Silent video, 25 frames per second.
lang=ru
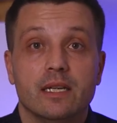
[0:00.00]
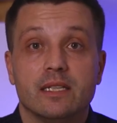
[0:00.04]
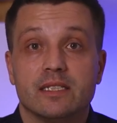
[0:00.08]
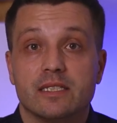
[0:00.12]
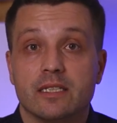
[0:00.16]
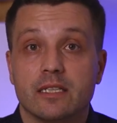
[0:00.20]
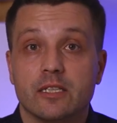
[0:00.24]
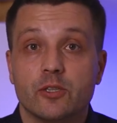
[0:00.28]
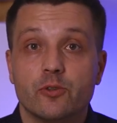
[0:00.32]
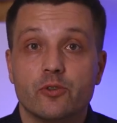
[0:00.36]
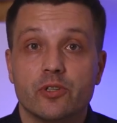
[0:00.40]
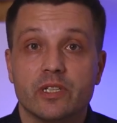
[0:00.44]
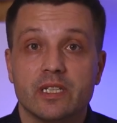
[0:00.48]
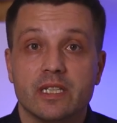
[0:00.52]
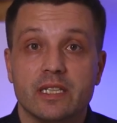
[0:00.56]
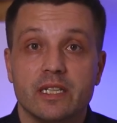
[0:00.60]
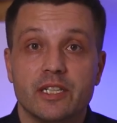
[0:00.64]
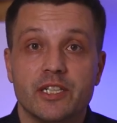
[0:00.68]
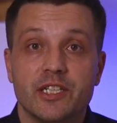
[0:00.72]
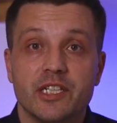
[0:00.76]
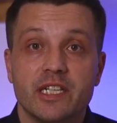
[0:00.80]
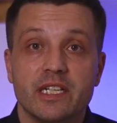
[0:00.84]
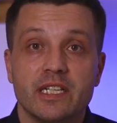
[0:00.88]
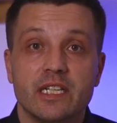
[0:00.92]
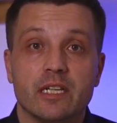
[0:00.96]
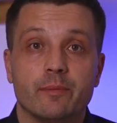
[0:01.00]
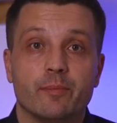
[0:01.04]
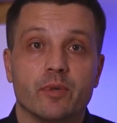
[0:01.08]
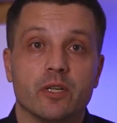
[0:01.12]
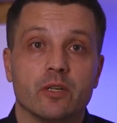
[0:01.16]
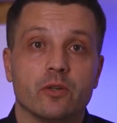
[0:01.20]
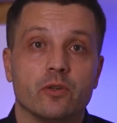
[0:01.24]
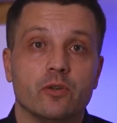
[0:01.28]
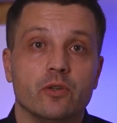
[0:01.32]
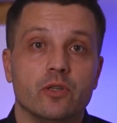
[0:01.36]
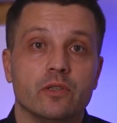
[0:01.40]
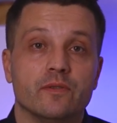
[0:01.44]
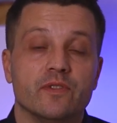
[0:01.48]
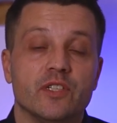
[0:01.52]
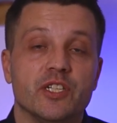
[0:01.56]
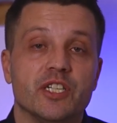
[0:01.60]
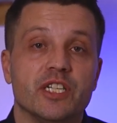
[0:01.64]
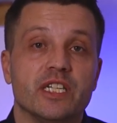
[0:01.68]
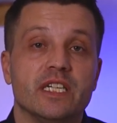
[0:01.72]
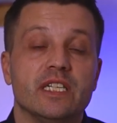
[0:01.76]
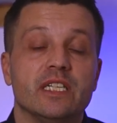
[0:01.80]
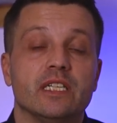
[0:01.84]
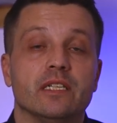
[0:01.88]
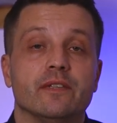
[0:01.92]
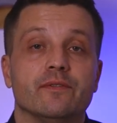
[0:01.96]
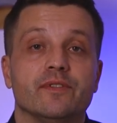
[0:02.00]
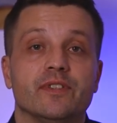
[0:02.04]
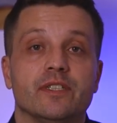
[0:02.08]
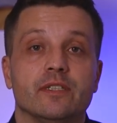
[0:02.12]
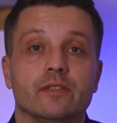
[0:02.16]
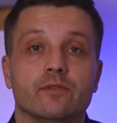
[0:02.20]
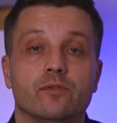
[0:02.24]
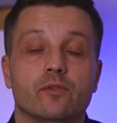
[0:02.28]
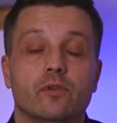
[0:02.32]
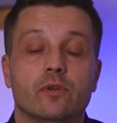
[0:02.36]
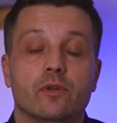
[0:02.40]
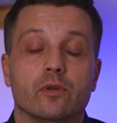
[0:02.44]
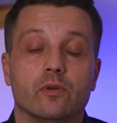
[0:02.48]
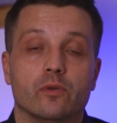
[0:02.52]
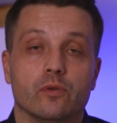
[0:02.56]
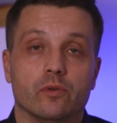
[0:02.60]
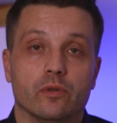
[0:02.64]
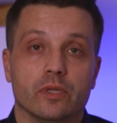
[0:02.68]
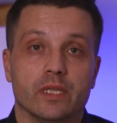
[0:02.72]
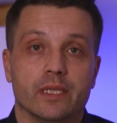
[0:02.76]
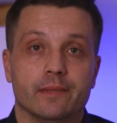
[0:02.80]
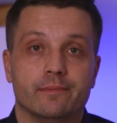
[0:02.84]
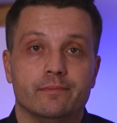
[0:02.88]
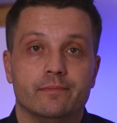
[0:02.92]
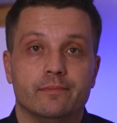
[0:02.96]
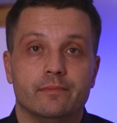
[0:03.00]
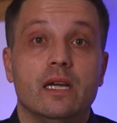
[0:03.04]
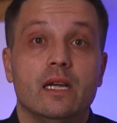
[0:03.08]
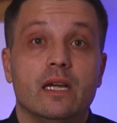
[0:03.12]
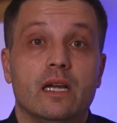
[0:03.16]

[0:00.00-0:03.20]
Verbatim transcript: Санаторное лечение проходит в течение всего года.